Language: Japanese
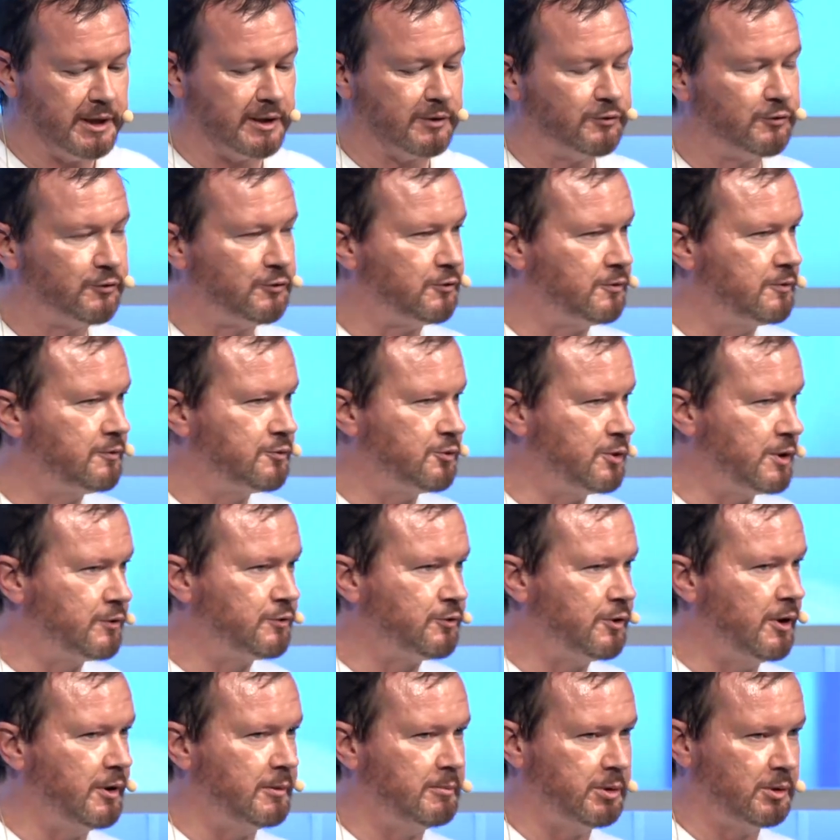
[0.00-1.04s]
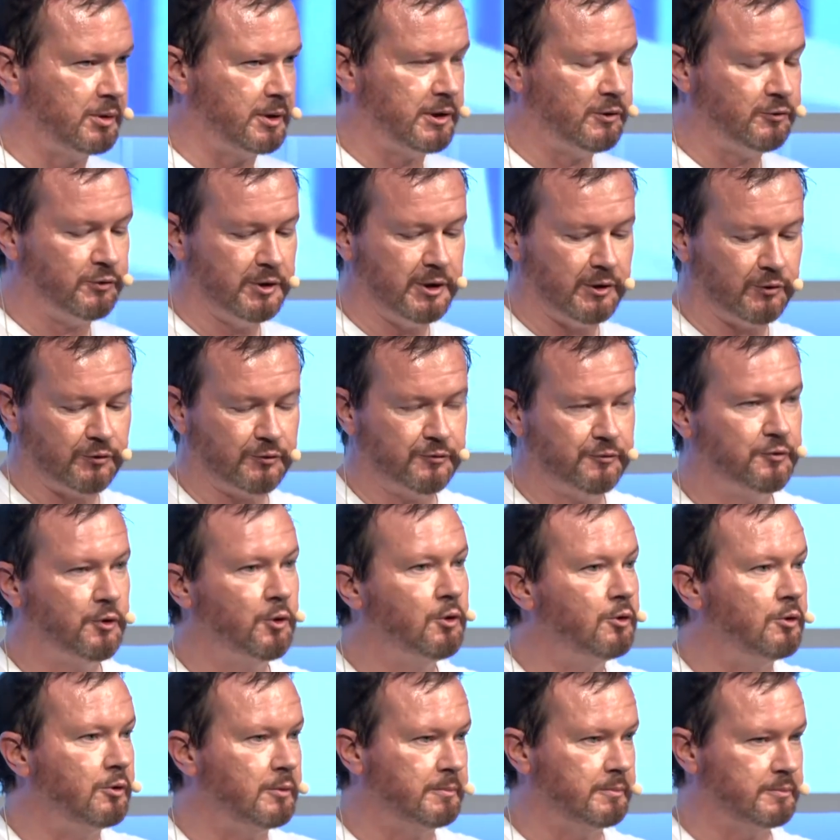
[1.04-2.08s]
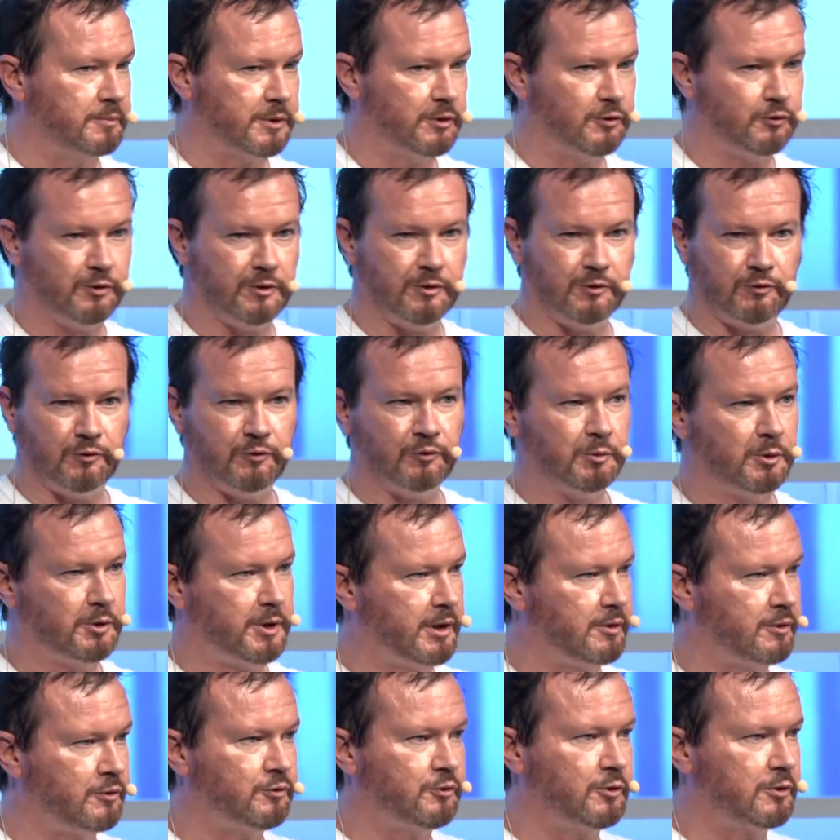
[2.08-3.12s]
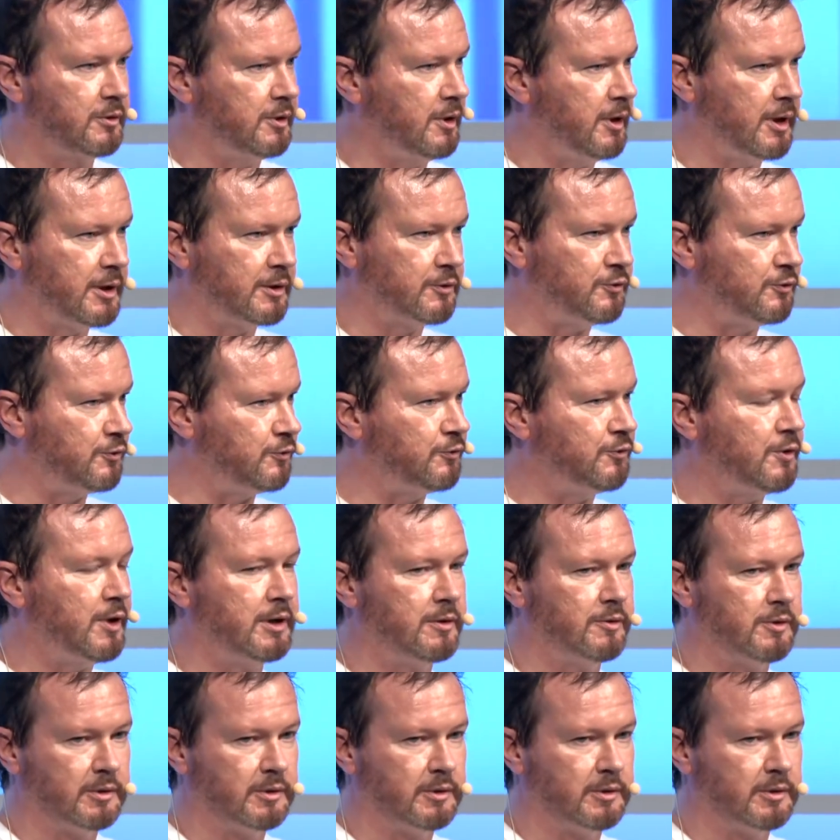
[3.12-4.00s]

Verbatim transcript: ギリシャの本質ゆええー、すなわち形が重要ということです。